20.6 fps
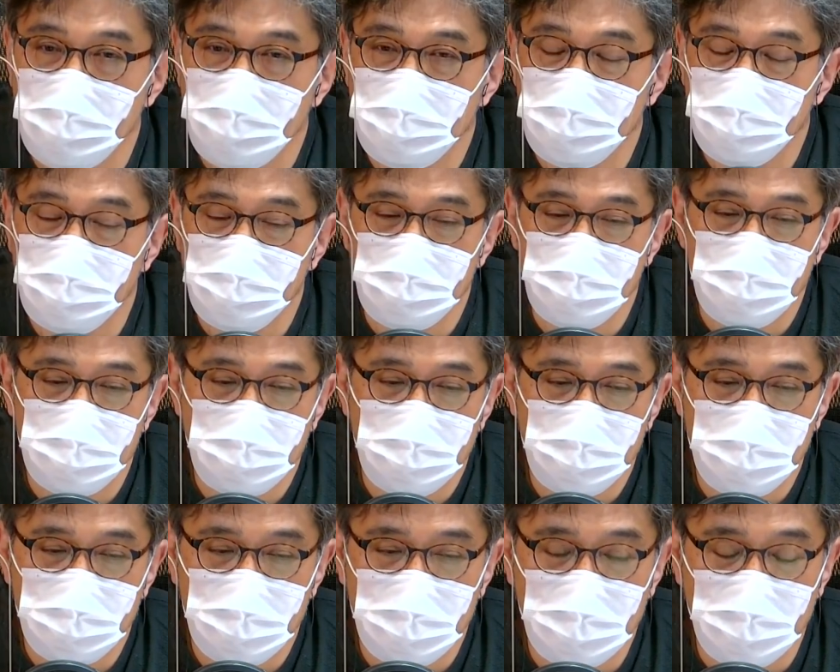
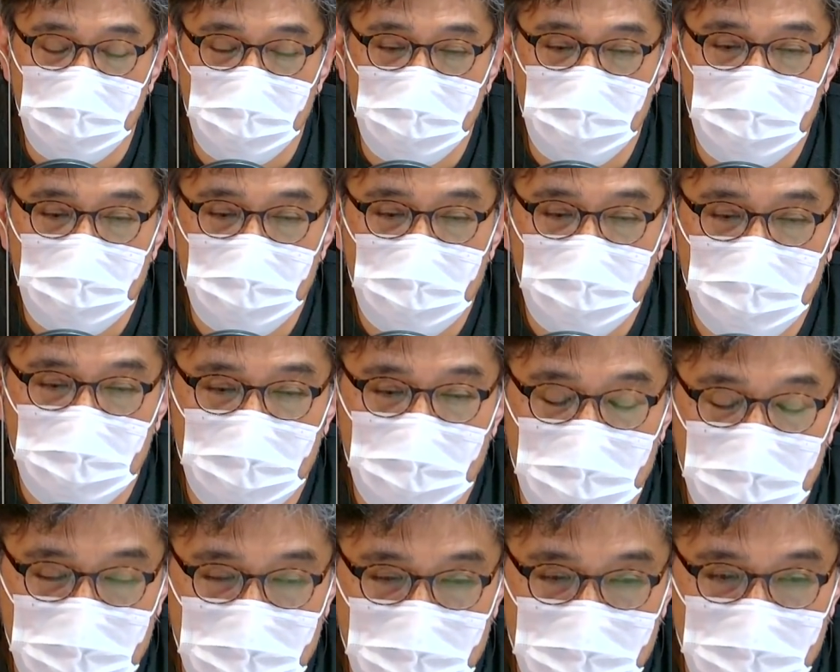증언에 어떤 내용이
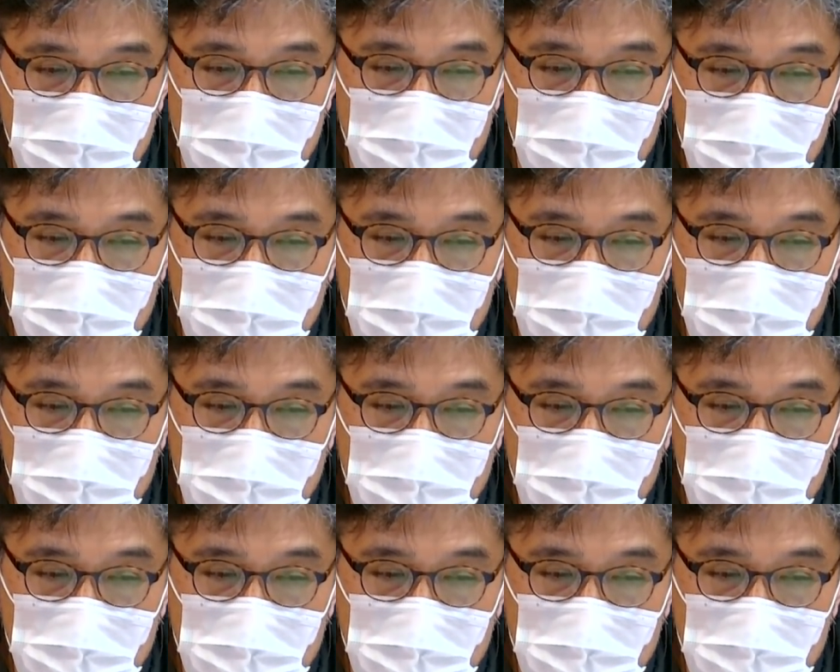있었냐면